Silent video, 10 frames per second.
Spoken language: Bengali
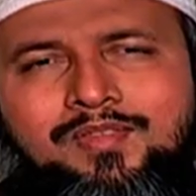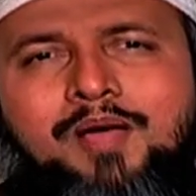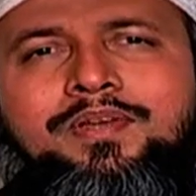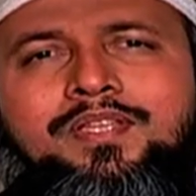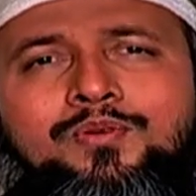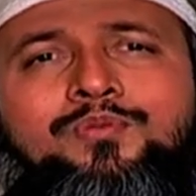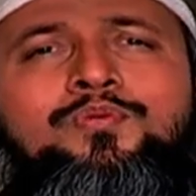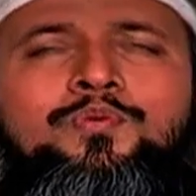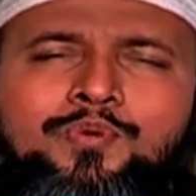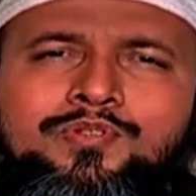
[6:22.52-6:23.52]
কিন্তু আমাদের
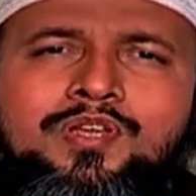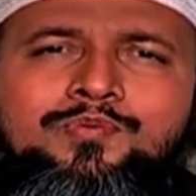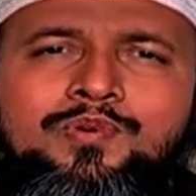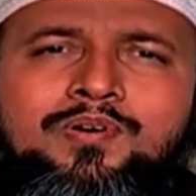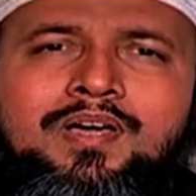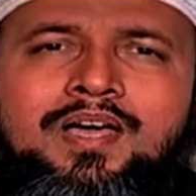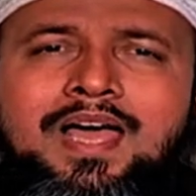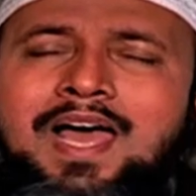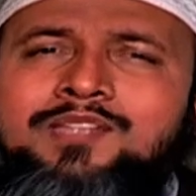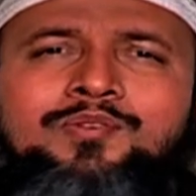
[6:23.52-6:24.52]
নতুন প্রজন্ম
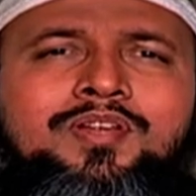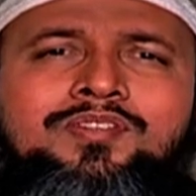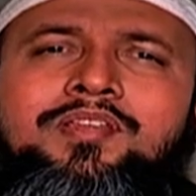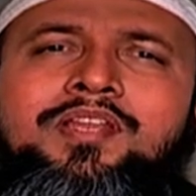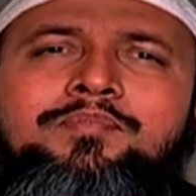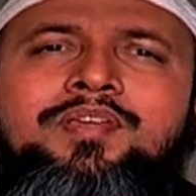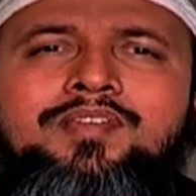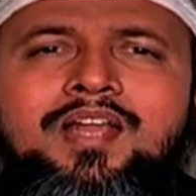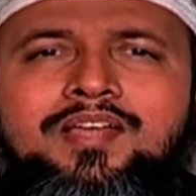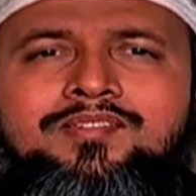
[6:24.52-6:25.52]
আদরের ছেলে মেয়ে
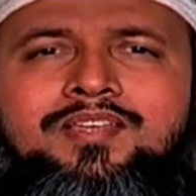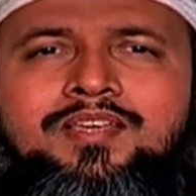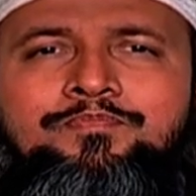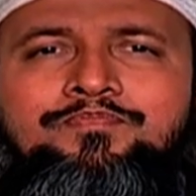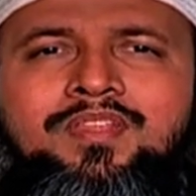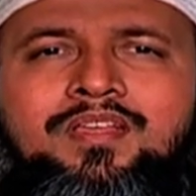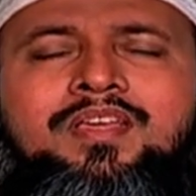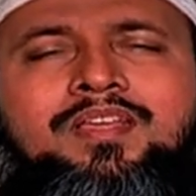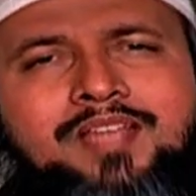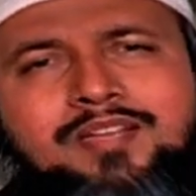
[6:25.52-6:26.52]
যারা আছে
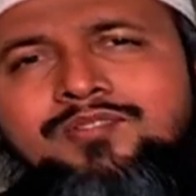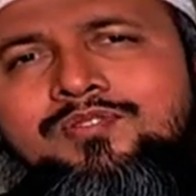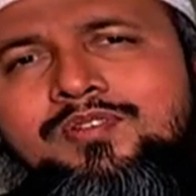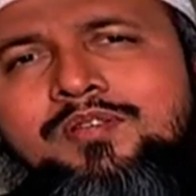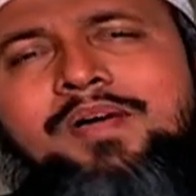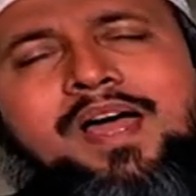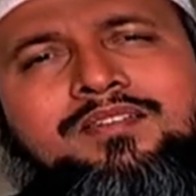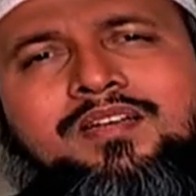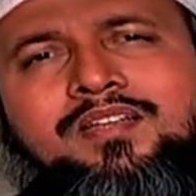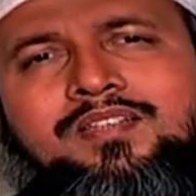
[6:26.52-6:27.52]
তাদের জন্য
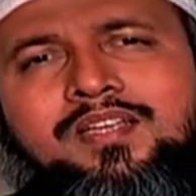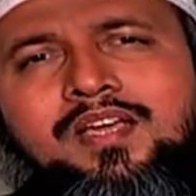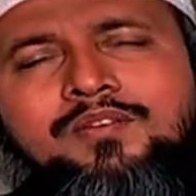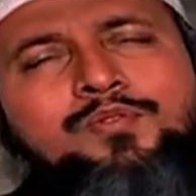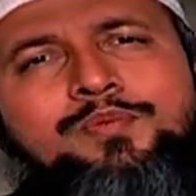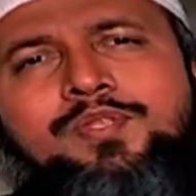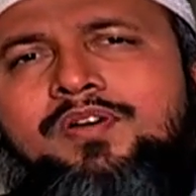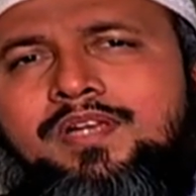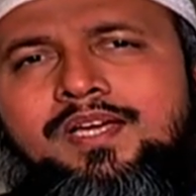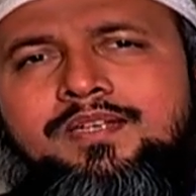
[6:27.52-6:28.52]
ভাষাটা শেখা খুবই
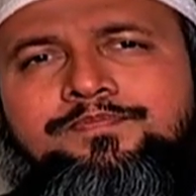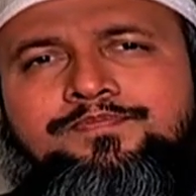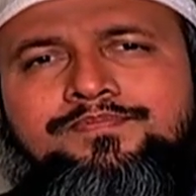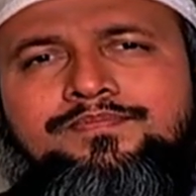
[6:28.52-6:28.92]
দরকার